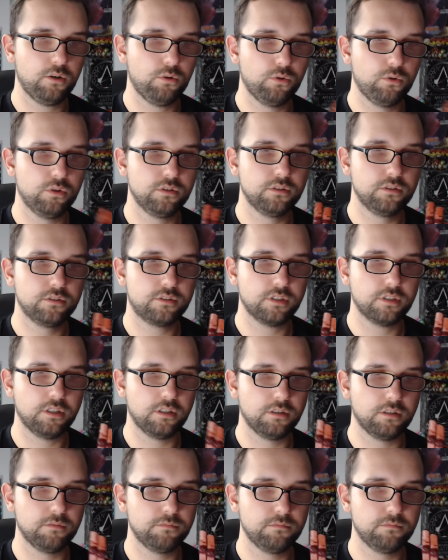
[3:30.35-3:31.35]
Und
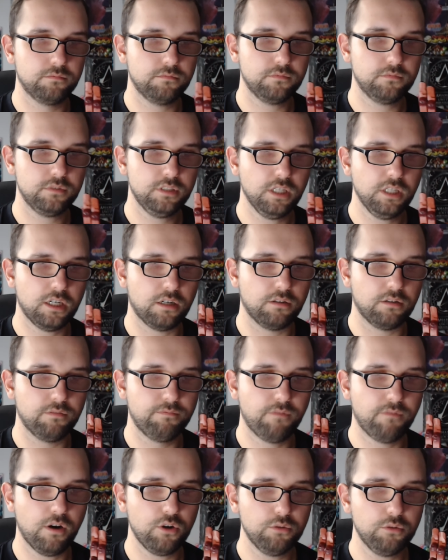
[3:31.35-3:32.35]
ähm, ja,
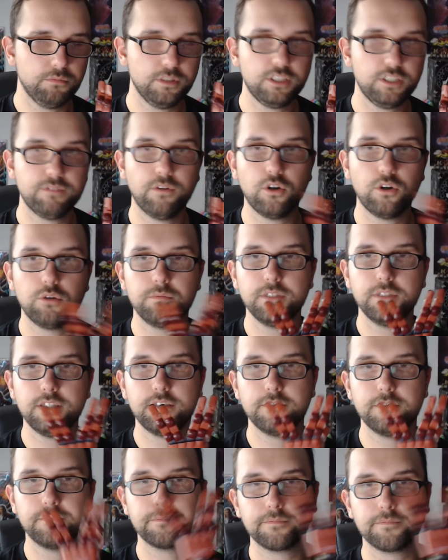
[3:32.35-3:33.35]
warum nicht, warum
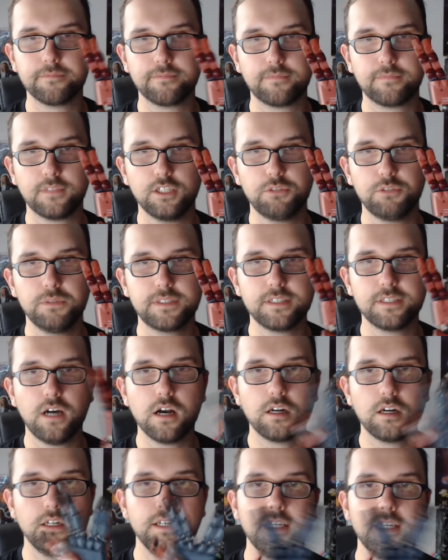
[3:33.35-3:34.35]
nicht? Ich würde
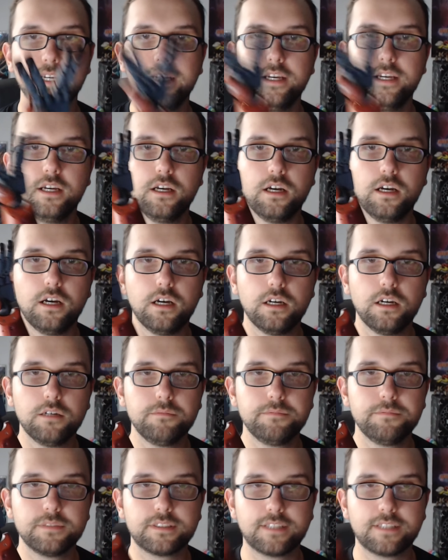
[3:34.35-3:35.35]
sagen,
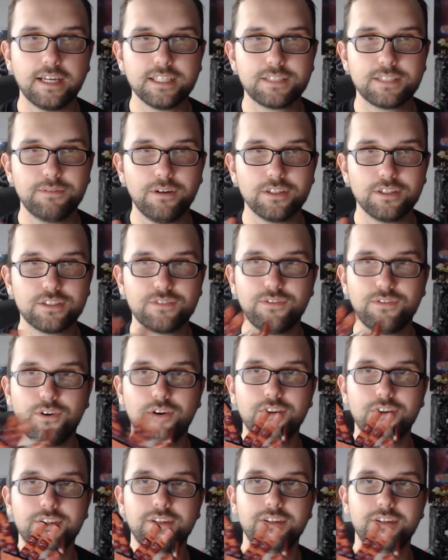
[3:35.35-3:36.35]
ähm, das war's
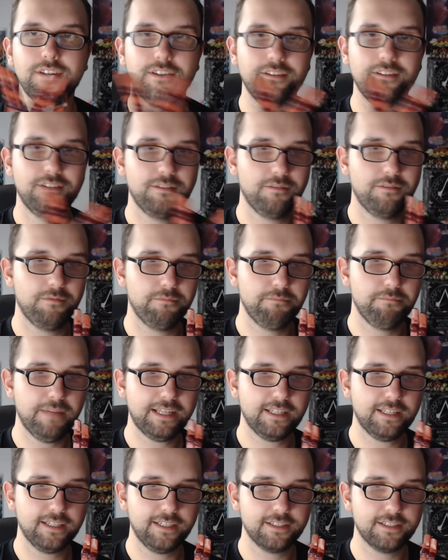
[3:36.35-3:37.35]
von
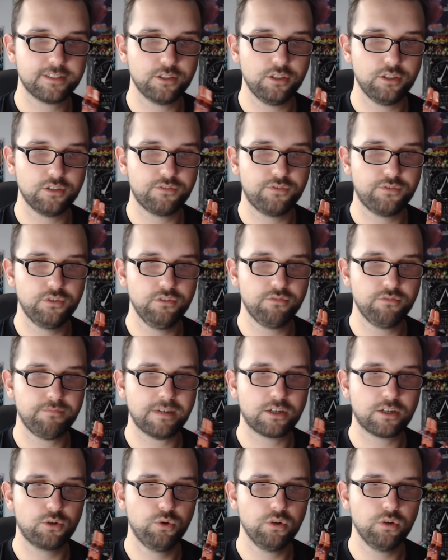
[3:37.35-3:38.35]
Metal Gear Solid 5.
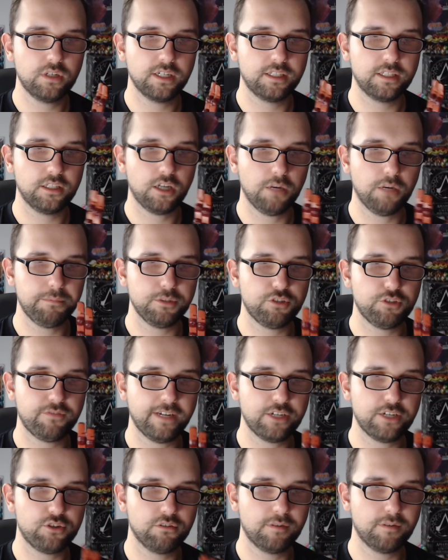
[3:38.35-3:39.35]
Mal gucken, ob ich
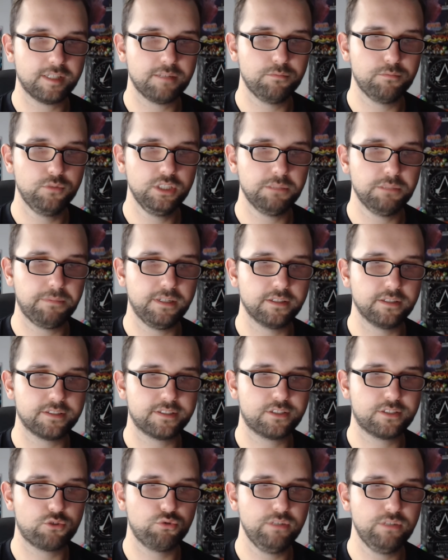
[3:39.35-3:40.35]
vielleicht irgendwann den Multiplayer
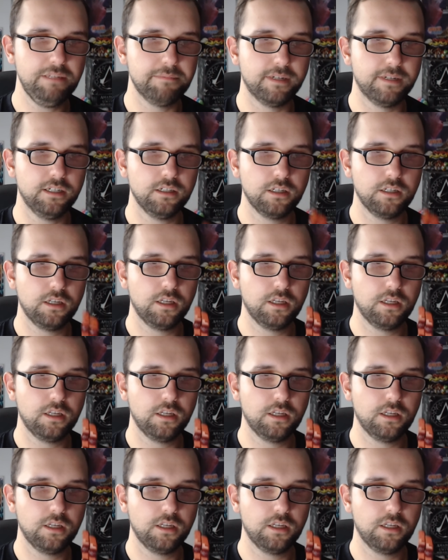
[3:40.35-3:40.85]
streame.